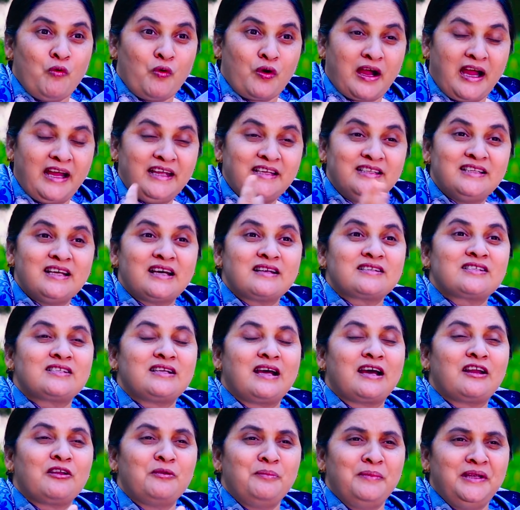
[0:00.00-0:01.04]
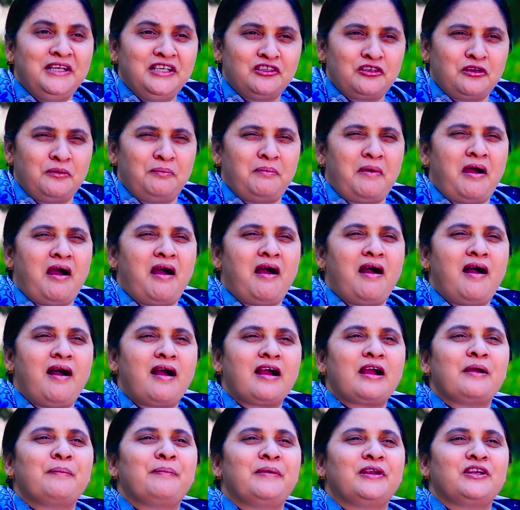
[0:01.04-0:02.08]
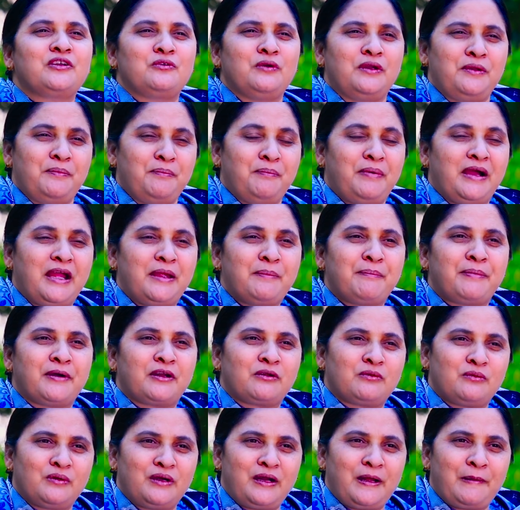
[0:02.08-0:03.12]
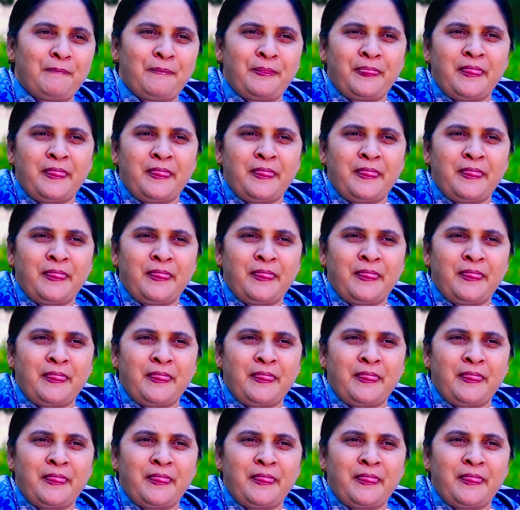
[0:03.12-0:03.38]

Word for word: ఒక ఐదారు సార్లు మీ ఇంట్లో బాగా పెట్టుకొని భయపడకుండా